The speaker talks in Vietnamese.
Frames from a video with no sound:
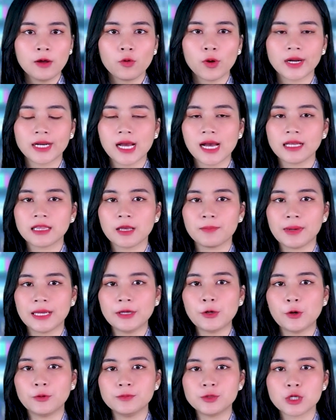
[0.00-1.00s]
Ngoài ra, thì
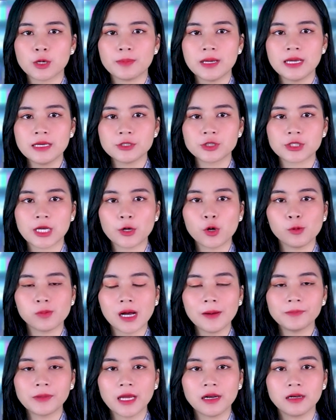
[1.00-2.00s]
Mỹ cũng cho biết sẽ cung
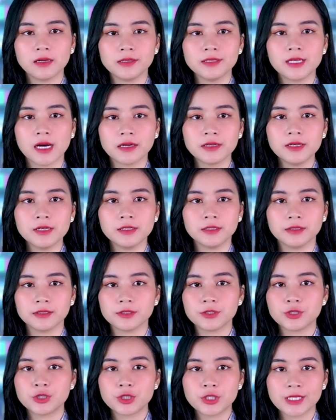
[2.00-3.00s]
cấp tên lửa dẫn
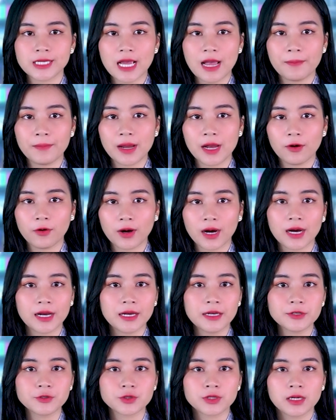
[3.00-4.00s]
đường
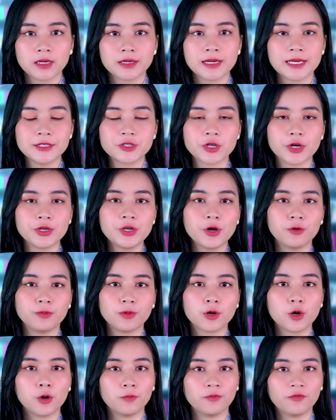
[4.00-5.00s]
GMLRS để sử
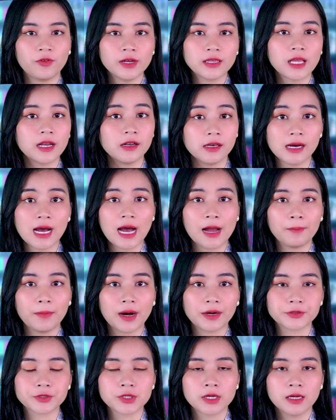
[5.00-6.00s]
dụng cùng với tên lửa
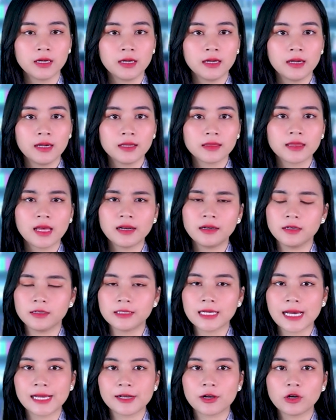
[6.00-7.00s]
HIMARS. Tên
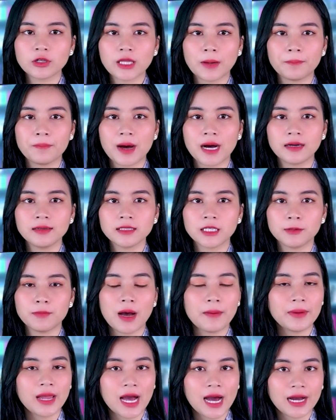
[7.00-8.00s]
lửa này có tầm bắn từ
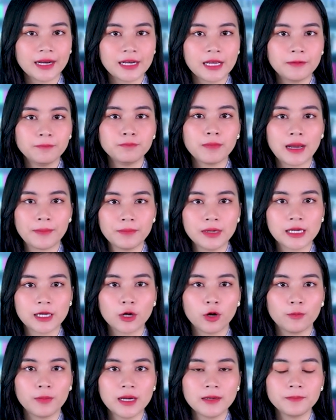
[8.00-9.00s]
32 đến 70
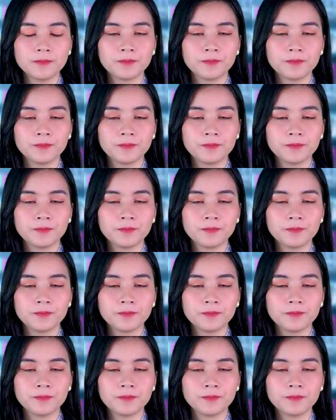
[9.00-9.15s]
km.